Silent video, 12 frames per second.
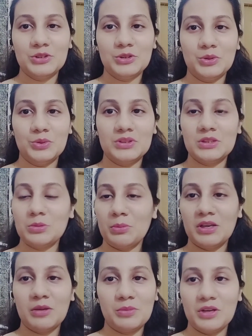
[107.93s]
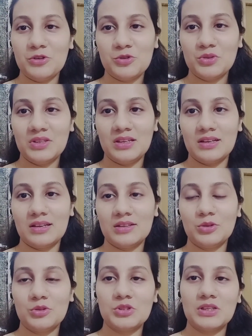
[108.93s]
तो जिसमें मैंने अपना इंटरव्यू दिया है
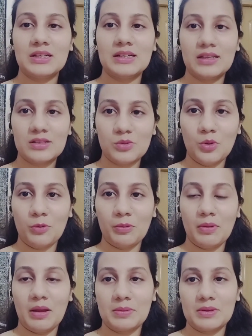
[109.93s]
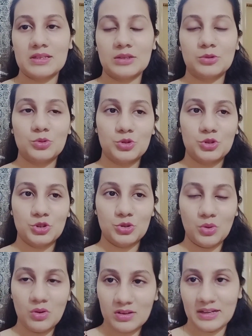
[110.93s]
तो इनशाला नेक्स्ट व्लॉग में मैं आपके साथ
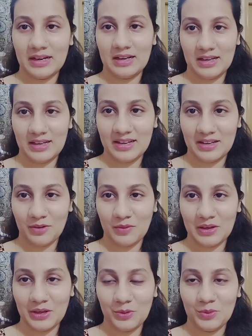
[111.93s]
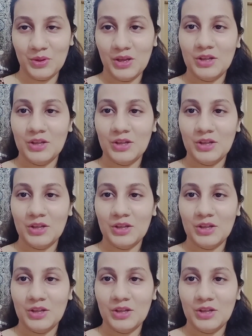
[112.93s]
कुछ और नया लेके आने वाली हूँ